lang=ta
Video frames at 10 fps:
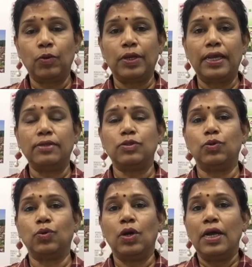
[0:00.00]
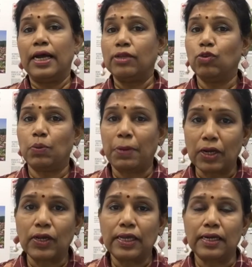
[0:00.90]
ஓகே ஸோ அது ஒரு
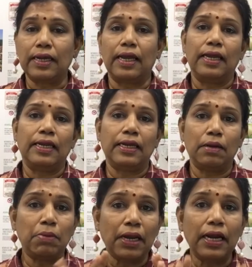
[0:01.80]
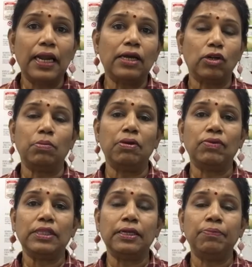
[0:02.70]
பக்கம் இருக்க இன்னைக்கு நம்ம எல்லாருக்குமே
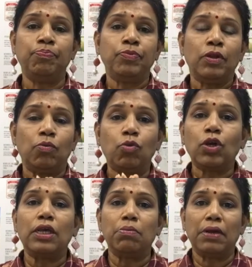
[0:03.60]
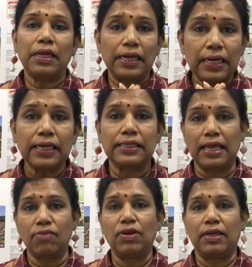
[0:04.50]
வந்து முக்கியமாக என்ன
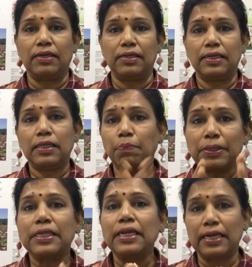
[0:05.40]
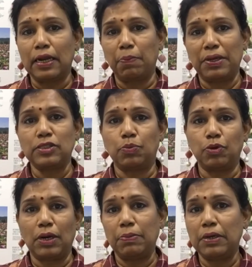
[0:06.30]
தேவை இதை பற்றி இன்னைக்கு நான் பேச
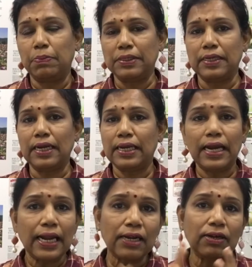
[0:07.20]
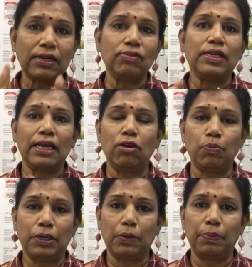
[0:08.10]
போகிறேன் அப்படின்னு பார்த்தீங்கன்னா எல்லாரும் இன்றைக்கி வந்து
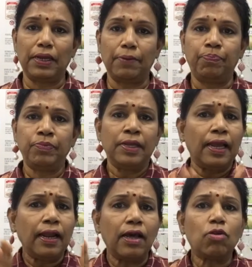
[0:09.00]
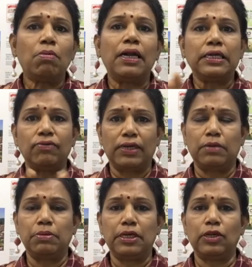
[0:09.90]
கேள்விப்பட்டிருப்பீங்க எல்லாரும் மல்டி
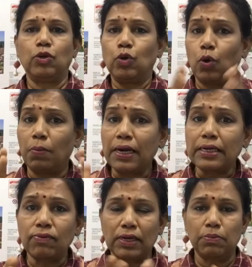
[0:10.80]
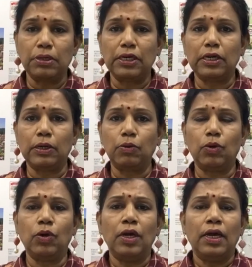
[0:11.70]
வைட்டமின் எடுக்கணும் மல்டி வைட்டமின் எடுக்கணும்